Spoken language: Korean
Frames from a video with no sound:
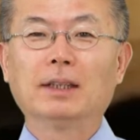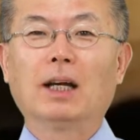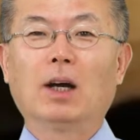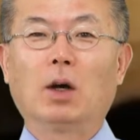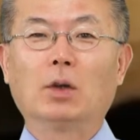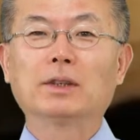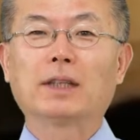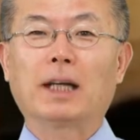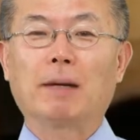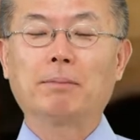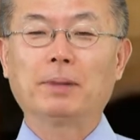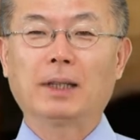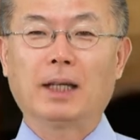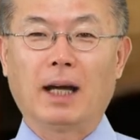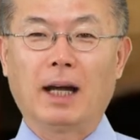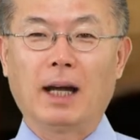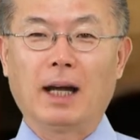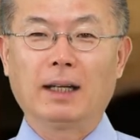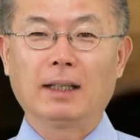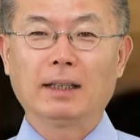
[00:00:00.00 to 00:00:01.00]
어느
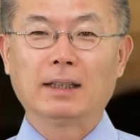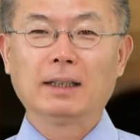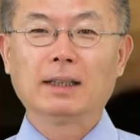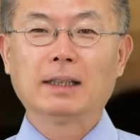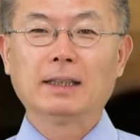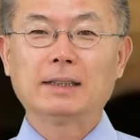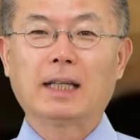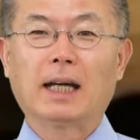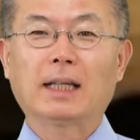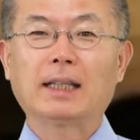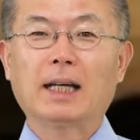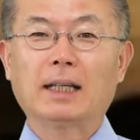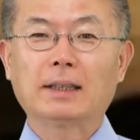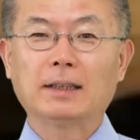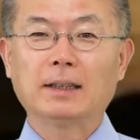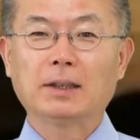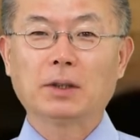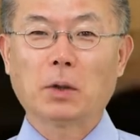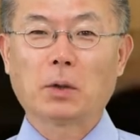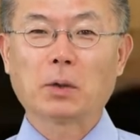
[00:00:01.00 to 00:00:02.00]
라비가 자기
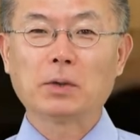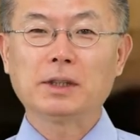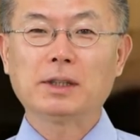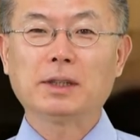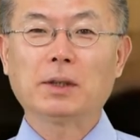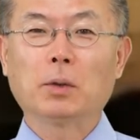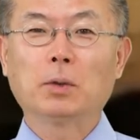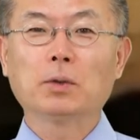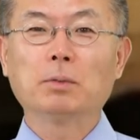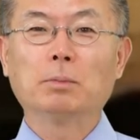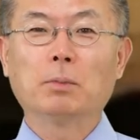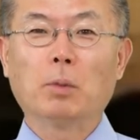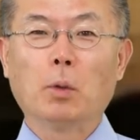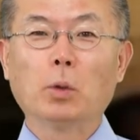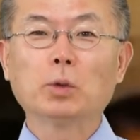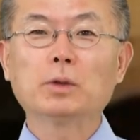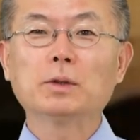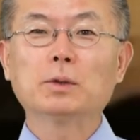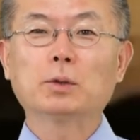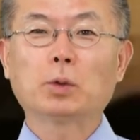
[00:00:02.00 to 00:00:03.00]
아들 결혼식에 온
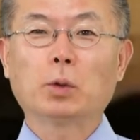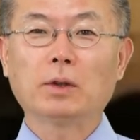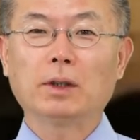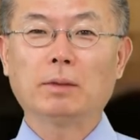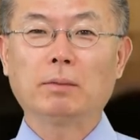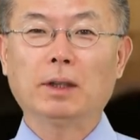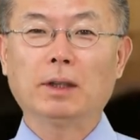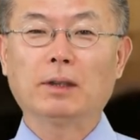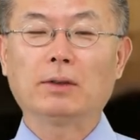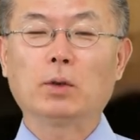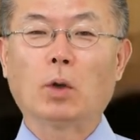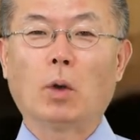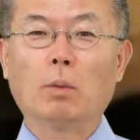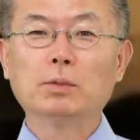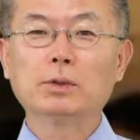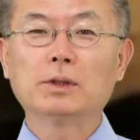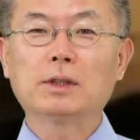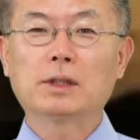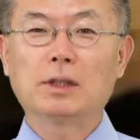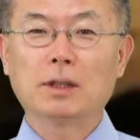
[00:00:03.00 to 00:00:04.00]
모든 손님이
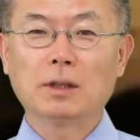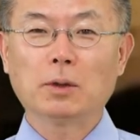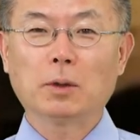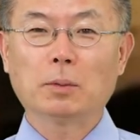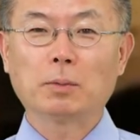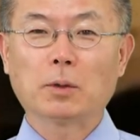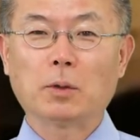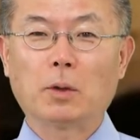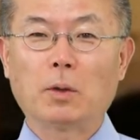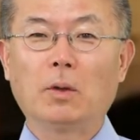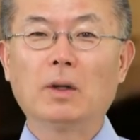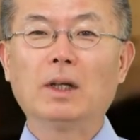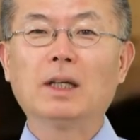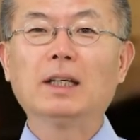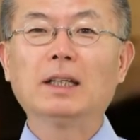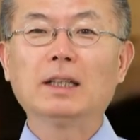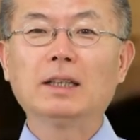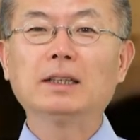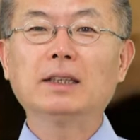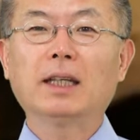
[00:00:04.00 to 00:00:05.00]
너무 즐겁고
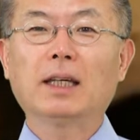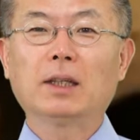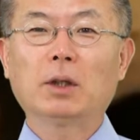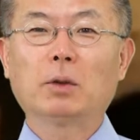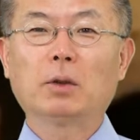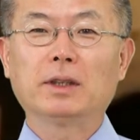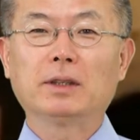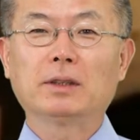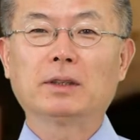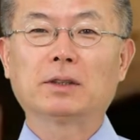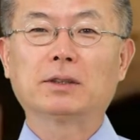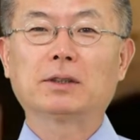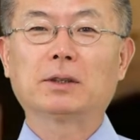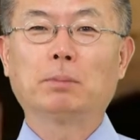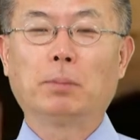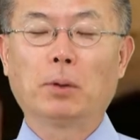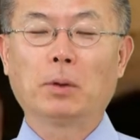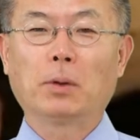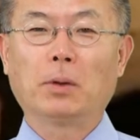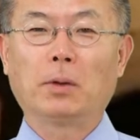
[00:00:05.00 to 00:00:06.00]
흥에 겨워 있는
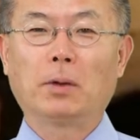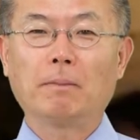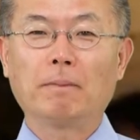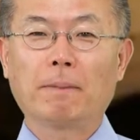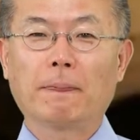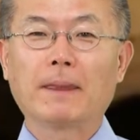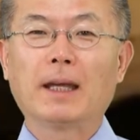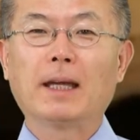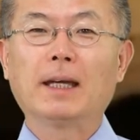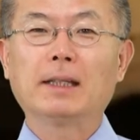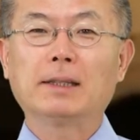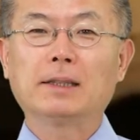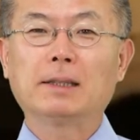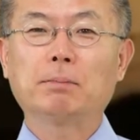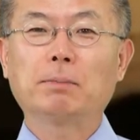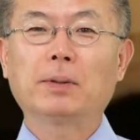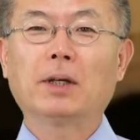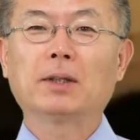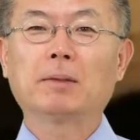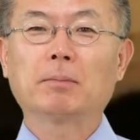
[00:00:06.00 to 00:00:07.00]
것을 보고
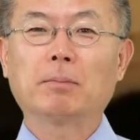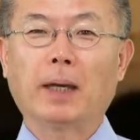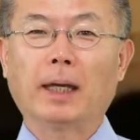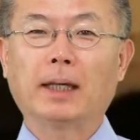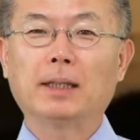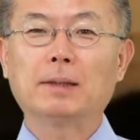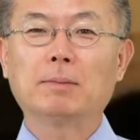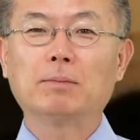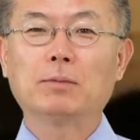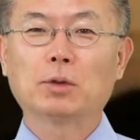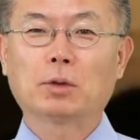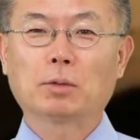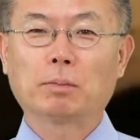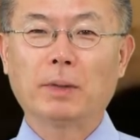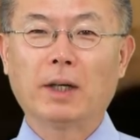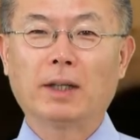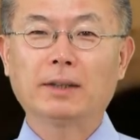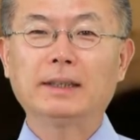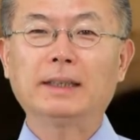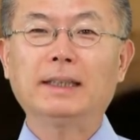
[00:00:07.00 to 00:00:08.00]
시편
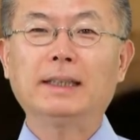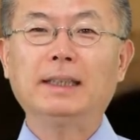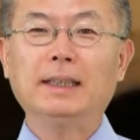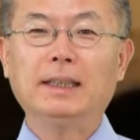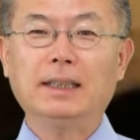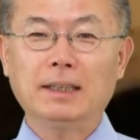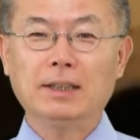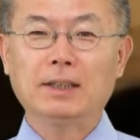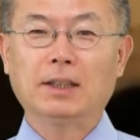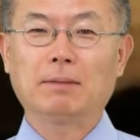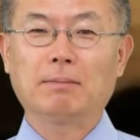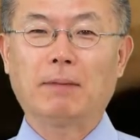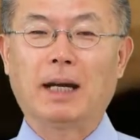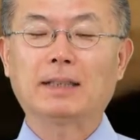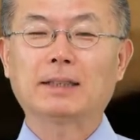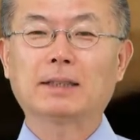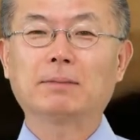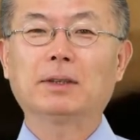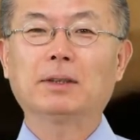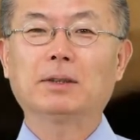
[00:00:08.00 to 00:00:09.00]
126편 2절
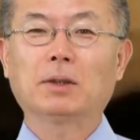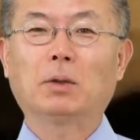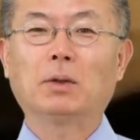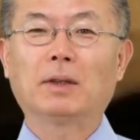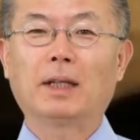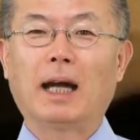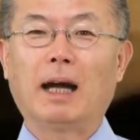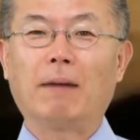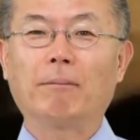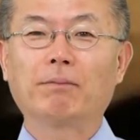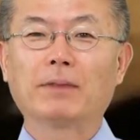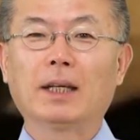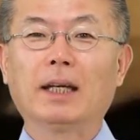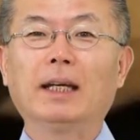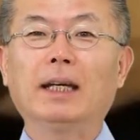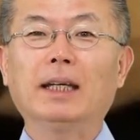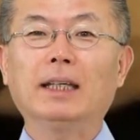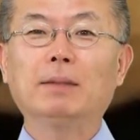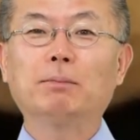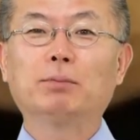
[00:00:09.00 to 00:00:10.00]
말씀이 떠올라
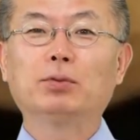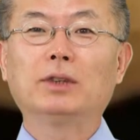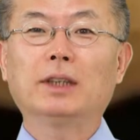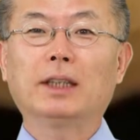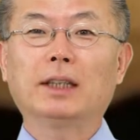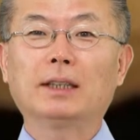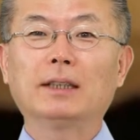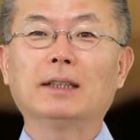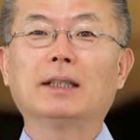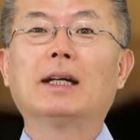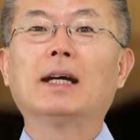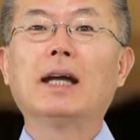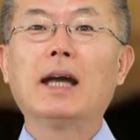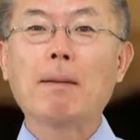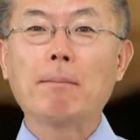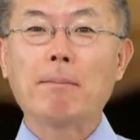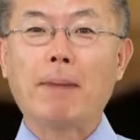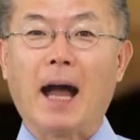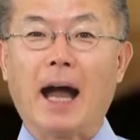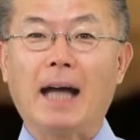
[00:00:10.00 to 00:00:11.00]
이 분위기를
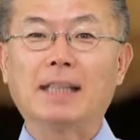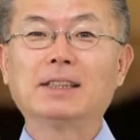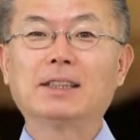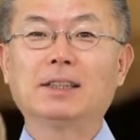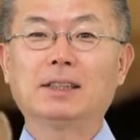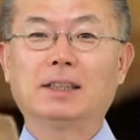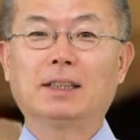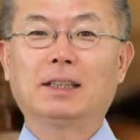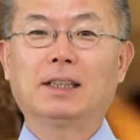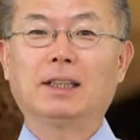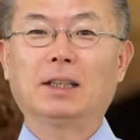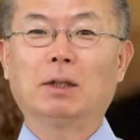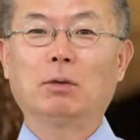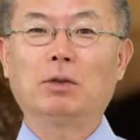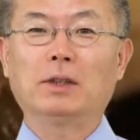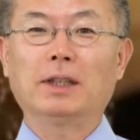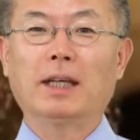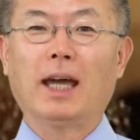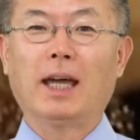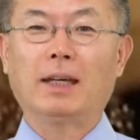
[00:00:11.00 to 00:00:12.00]

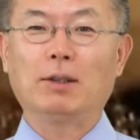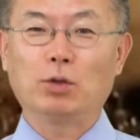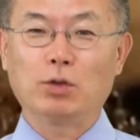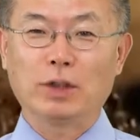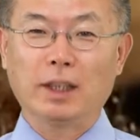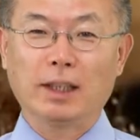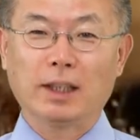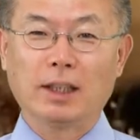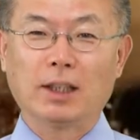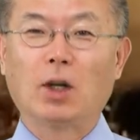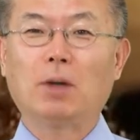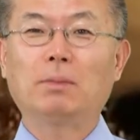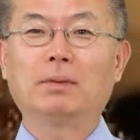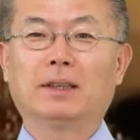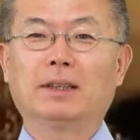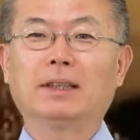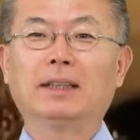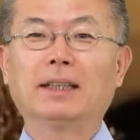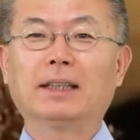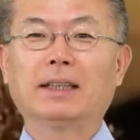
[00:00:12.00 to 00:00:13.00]
반전시키기 위해
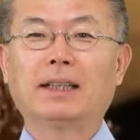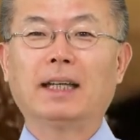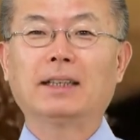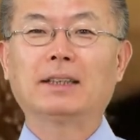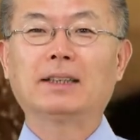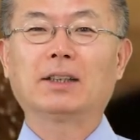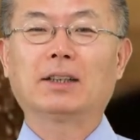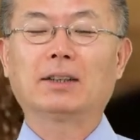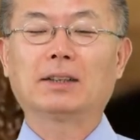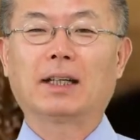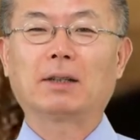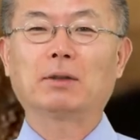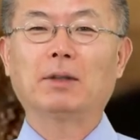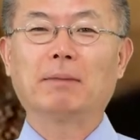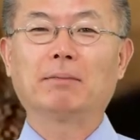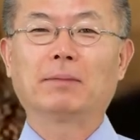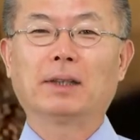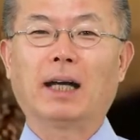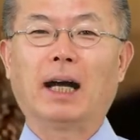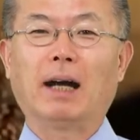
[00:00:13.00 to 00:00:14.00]
유리컵을 깨뜨렸다고
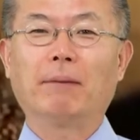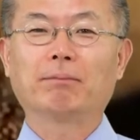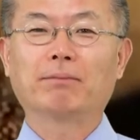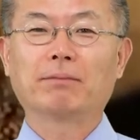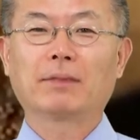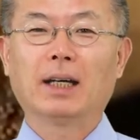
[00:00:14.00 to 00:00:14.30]
합니다.